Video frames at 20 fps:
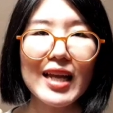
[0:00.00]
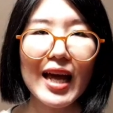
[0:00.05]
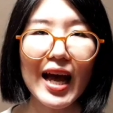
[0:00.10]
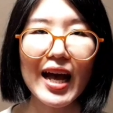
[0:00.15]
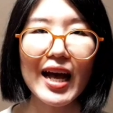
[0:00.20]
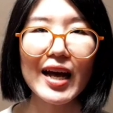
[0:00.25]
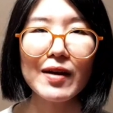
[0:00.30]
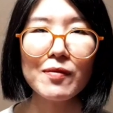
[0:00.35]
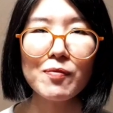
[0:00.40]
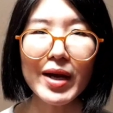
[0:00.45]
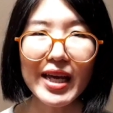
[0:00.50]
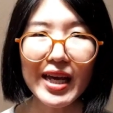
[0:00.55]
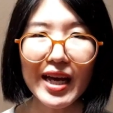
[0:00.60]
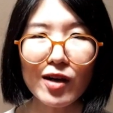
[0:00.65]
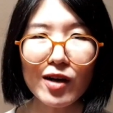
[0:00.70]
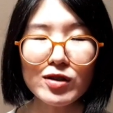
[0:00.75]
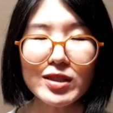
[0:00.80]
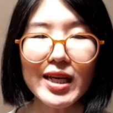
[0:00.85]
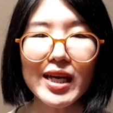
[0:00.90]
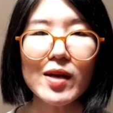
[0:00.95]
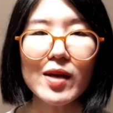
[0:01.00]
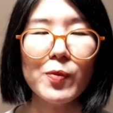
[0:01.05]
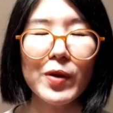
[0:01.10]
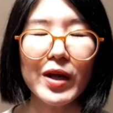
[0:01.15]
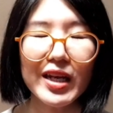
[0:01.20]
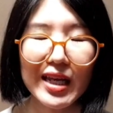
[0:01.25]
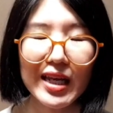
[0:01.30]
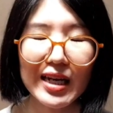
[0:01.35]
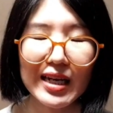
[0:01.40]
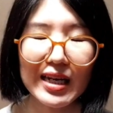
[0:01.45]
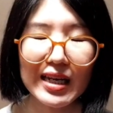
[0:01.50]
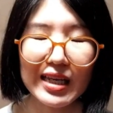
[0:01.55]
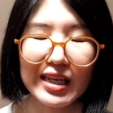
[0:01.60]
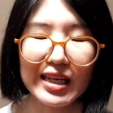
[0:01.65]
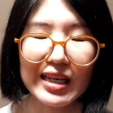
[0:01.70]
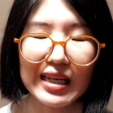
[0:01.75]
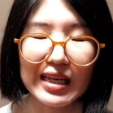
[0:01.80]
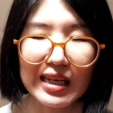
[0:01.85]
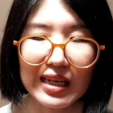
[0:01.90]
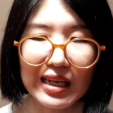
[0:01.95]
ถ้าไม่เข้าใจประเด็นนี้
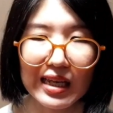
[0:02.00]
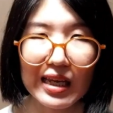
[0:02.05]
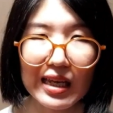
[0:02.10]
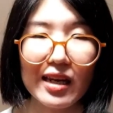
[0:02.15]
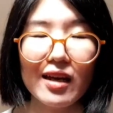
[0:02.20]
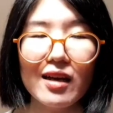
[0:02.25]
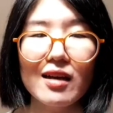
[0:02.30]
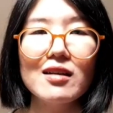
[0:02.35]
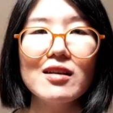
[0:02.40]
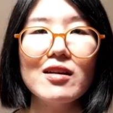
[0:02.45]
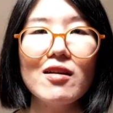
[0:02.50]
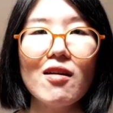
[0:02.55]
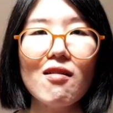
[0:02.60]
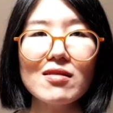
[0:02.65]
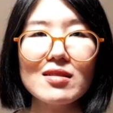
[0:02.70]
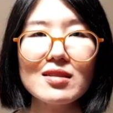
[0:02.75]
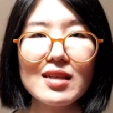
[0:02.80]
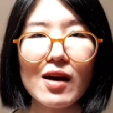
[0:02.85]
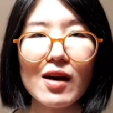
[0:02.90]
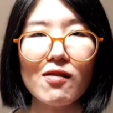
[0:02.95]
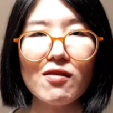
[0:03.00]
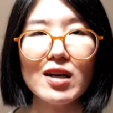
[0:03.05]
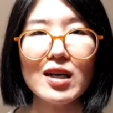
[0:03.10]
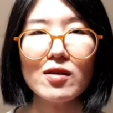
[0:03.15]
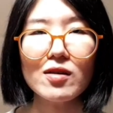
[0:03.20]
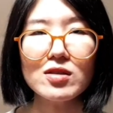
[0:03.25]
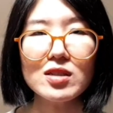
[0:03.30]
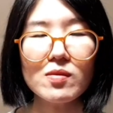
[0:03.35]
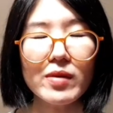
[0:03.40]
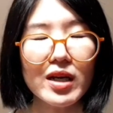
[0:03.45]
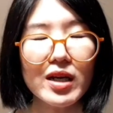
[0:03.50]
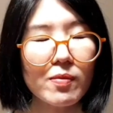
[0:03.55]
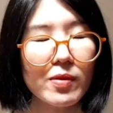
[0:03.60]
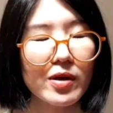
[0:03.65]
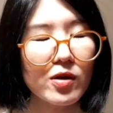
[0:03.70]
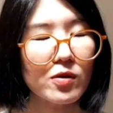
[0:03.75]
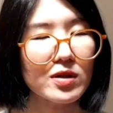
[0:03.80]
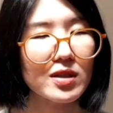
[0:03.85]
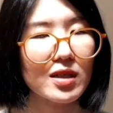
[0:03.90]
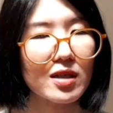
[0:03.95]
ดีๆเนี่ยนอกจากว่าเราจะไม่ได้ประ
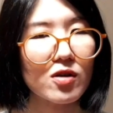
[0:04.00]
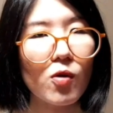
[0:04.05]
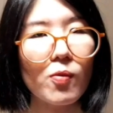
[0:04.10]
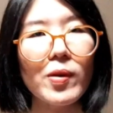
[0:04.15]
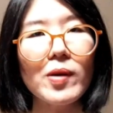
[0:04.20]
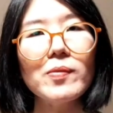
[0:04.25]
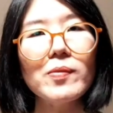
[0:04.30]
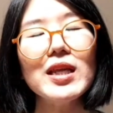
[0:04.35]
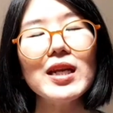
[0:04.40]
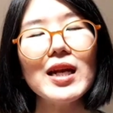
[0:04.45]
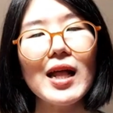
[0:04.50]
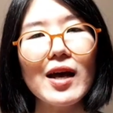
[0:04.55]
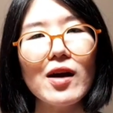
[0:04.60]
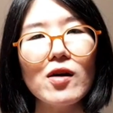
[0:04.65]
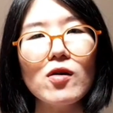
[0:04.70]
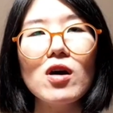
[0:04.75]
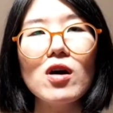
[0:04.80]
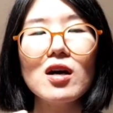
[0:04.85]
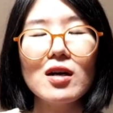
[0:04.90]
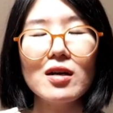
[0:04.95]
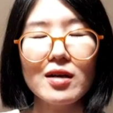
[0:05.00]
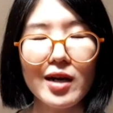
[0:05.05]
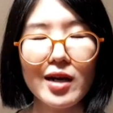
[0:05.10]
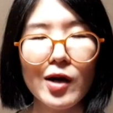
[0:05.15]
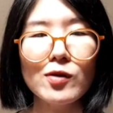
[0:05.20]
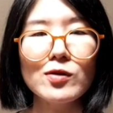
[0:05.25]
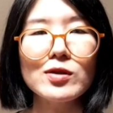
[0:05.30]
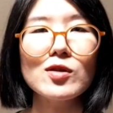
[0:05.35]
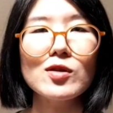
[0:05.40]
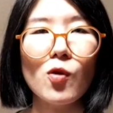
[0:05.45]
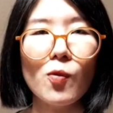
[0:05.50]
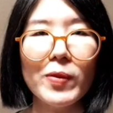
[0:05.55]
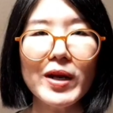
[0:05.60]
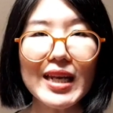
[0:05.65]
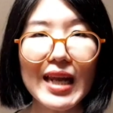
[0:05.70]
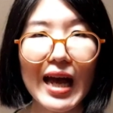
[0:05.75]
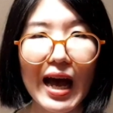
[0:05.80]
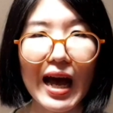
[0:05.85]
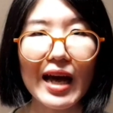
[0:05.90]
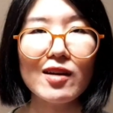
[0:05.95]
โยชน์จากโดปามีนแล้วเราจะตกเป็น
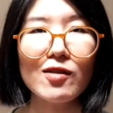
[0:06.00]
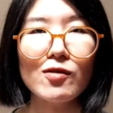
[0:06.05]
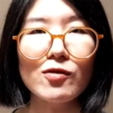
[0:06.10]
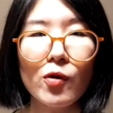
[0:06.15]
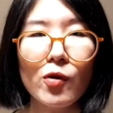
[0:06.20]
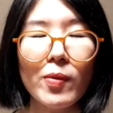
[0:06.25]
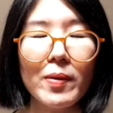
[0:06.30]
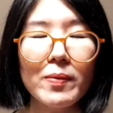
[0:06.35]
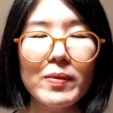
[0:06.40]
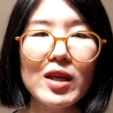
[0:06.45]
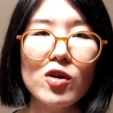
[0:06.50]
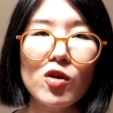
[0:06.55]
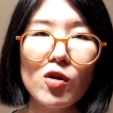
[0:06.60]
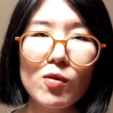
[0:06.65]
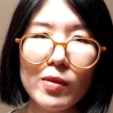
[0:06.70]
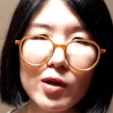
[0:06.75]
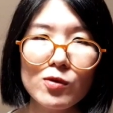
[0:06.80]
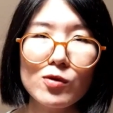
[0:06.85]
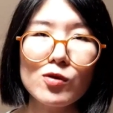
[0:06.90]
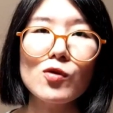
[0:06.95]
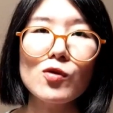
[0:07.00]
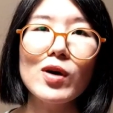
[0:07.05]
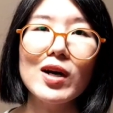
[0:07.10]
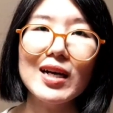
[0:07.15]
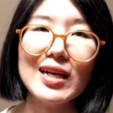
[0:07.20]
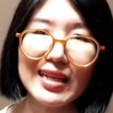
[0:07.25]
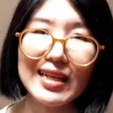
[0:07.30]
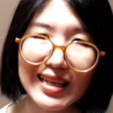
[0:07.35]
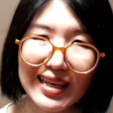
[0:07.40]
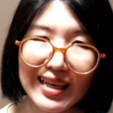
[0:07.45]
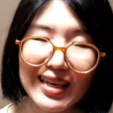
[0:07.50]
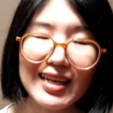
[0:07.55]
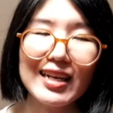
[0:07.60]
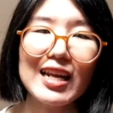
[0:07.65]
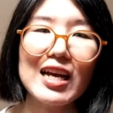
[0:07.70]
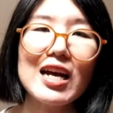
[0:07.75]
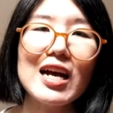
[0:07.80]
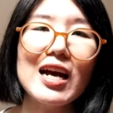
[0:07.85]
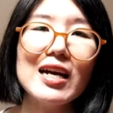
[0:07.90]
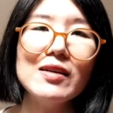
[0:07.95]
ทาสของโดปามีนโดยไม่รู้ตัวเอง
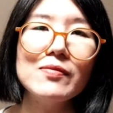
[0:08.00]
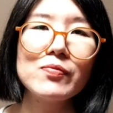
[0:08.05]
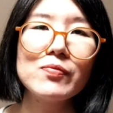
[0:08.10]
นะคะ